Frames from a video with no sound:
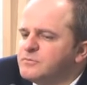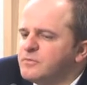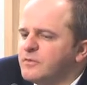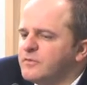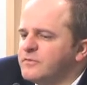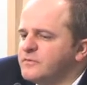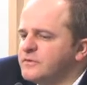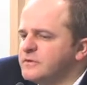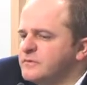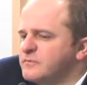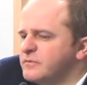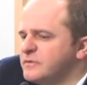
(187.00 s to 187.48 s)
Czy
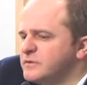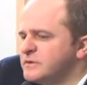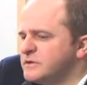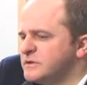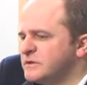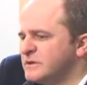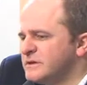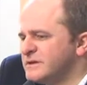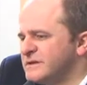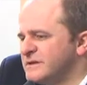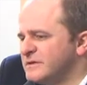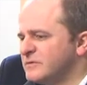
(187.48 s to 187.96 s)
powinien
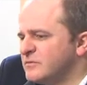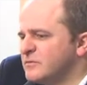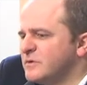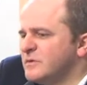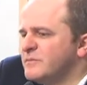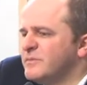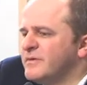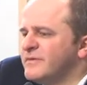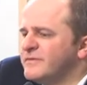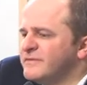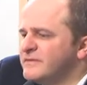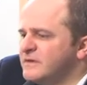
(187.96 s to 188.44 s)
powiedzieć, że
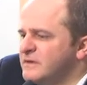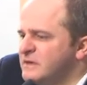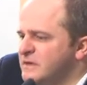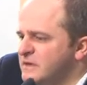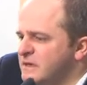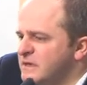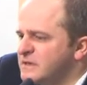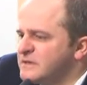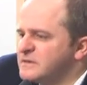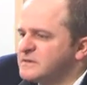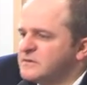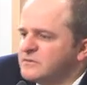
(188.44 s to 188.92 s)
rezygnuje? Pewnie
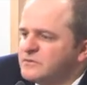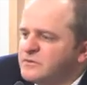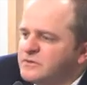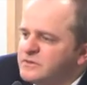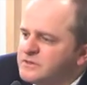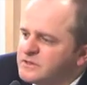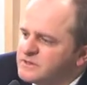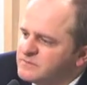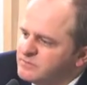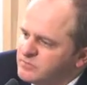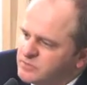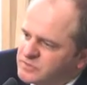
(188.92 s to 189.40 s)
nie. Są
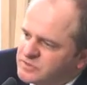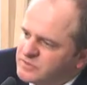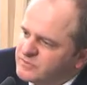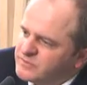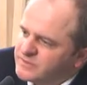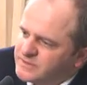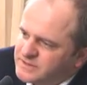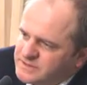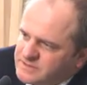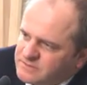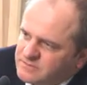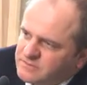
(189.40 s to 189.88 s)
inne
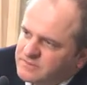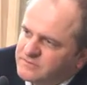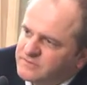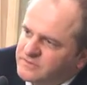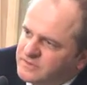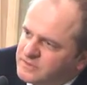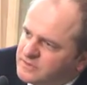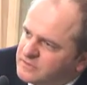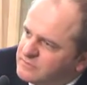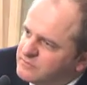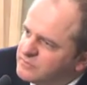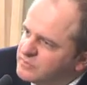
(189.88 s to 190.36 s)
sposoby na
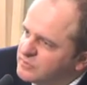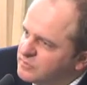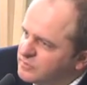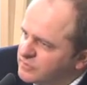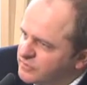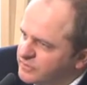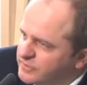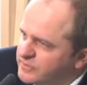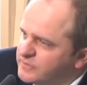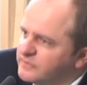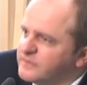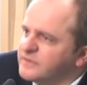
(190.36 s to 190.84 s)
załatwienie.
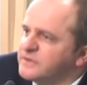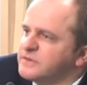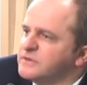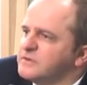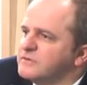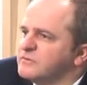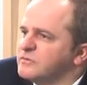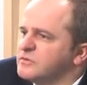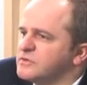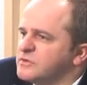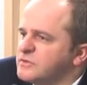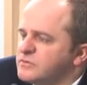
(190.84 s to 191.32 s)
Było te dwa
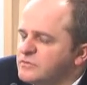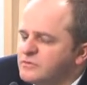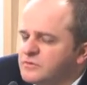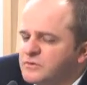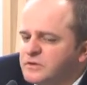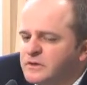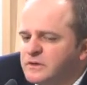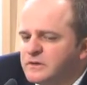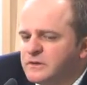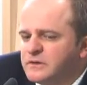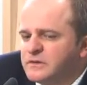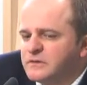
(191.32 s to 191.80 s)
dni, można
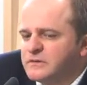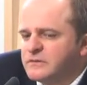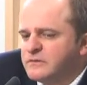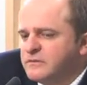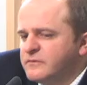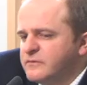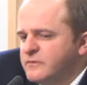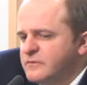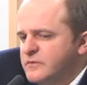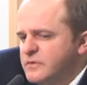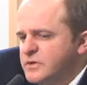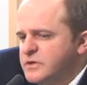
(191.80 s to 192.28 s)
było je
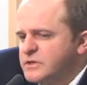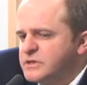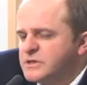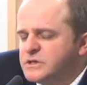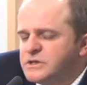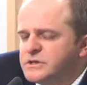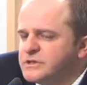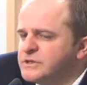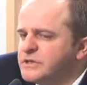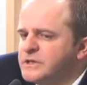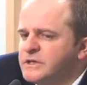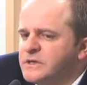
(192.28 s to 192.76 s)

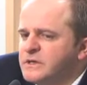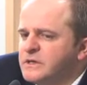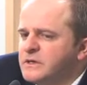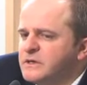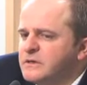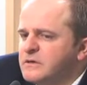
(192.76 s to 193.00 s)
wymyślić.